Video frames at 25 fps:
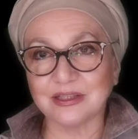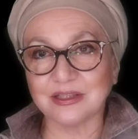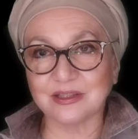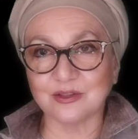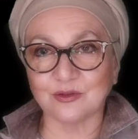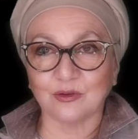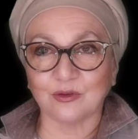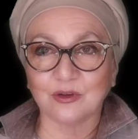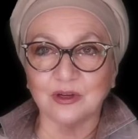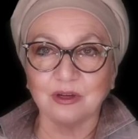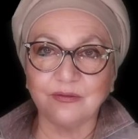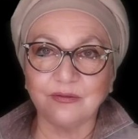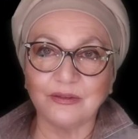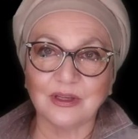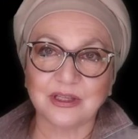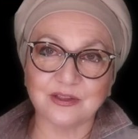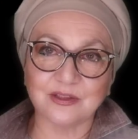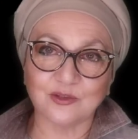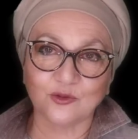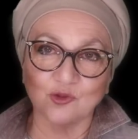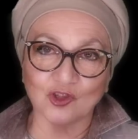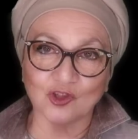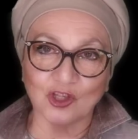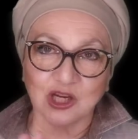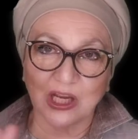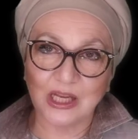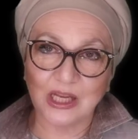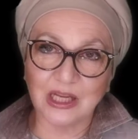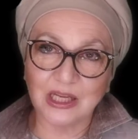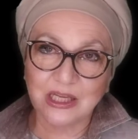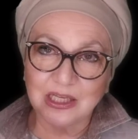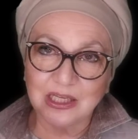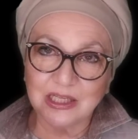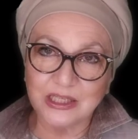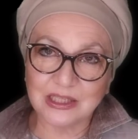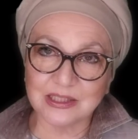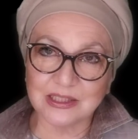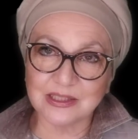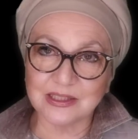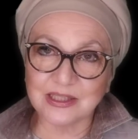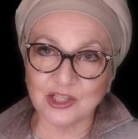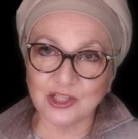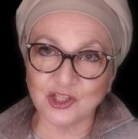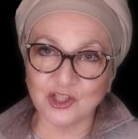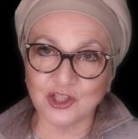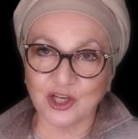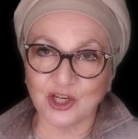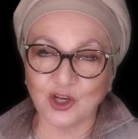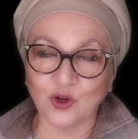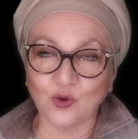Восток весь уже
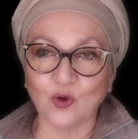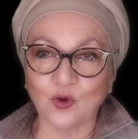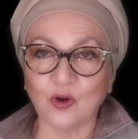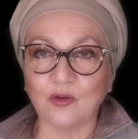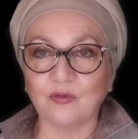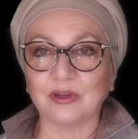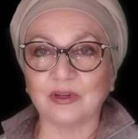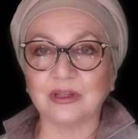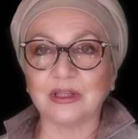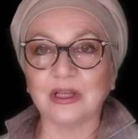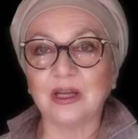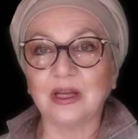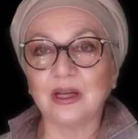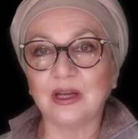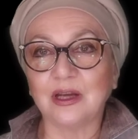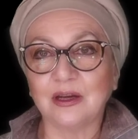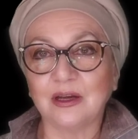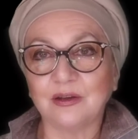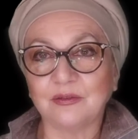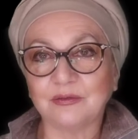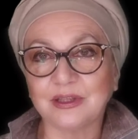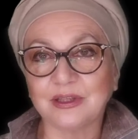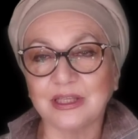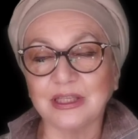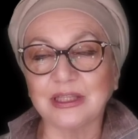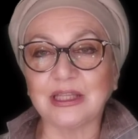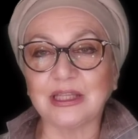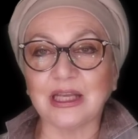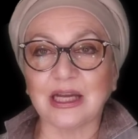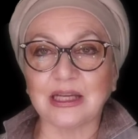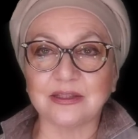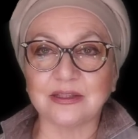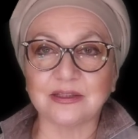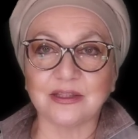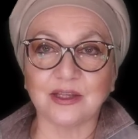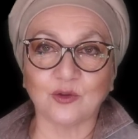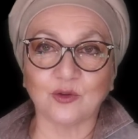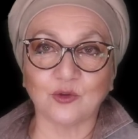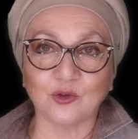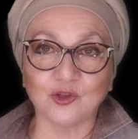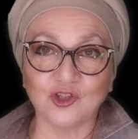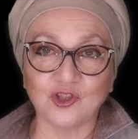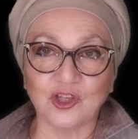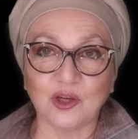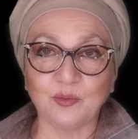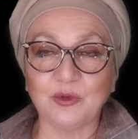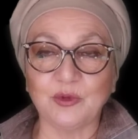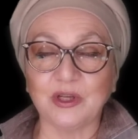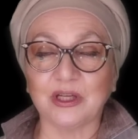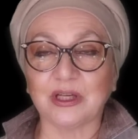заштрихован в китайских
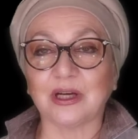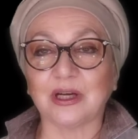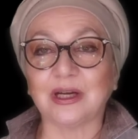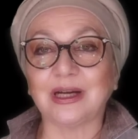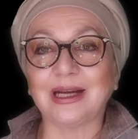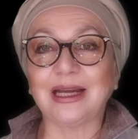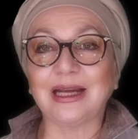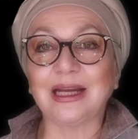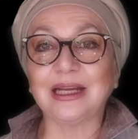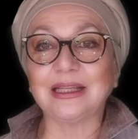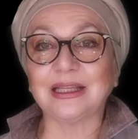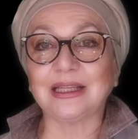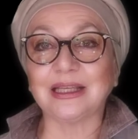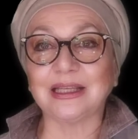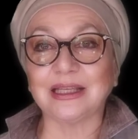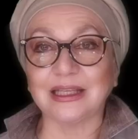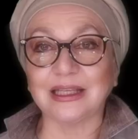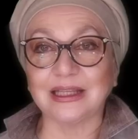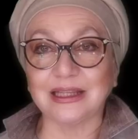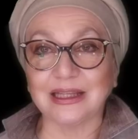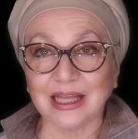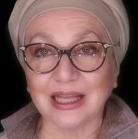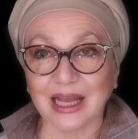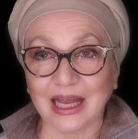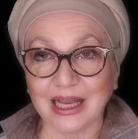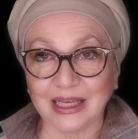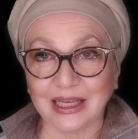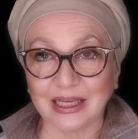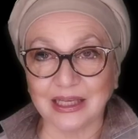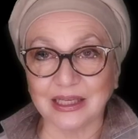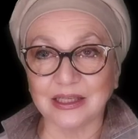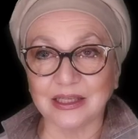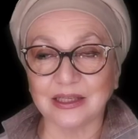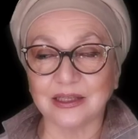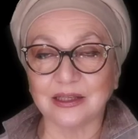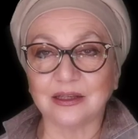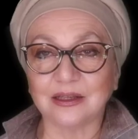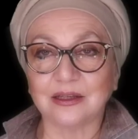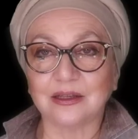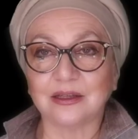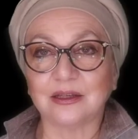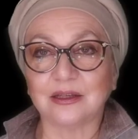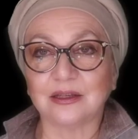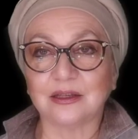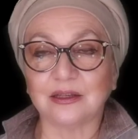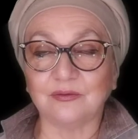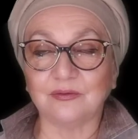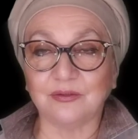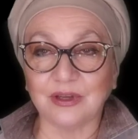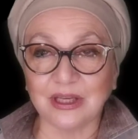учебниках. Это Китай.
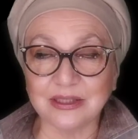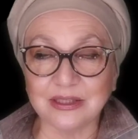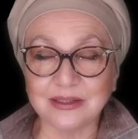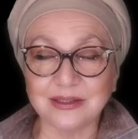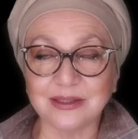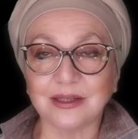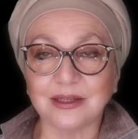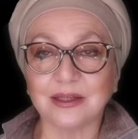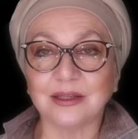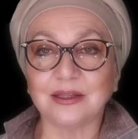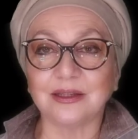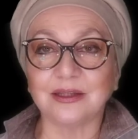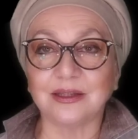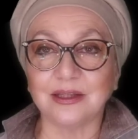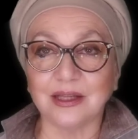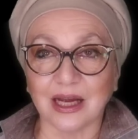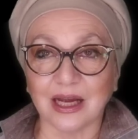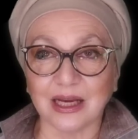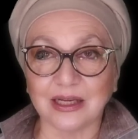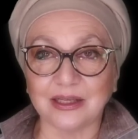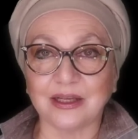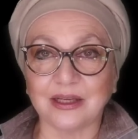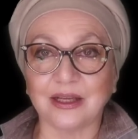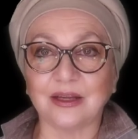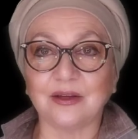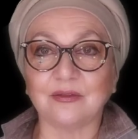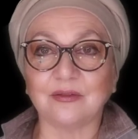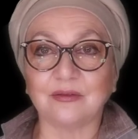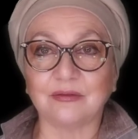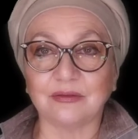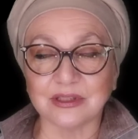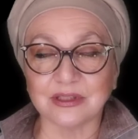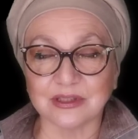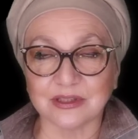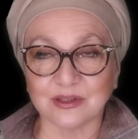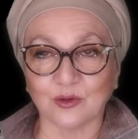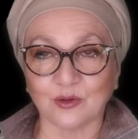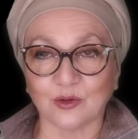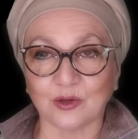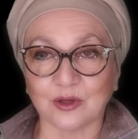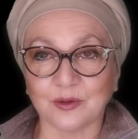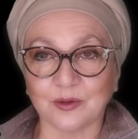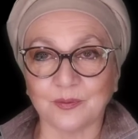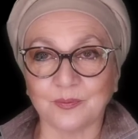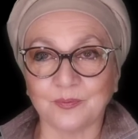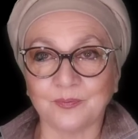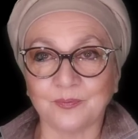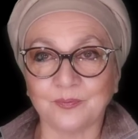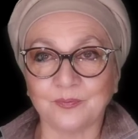Весь Дальний Восток.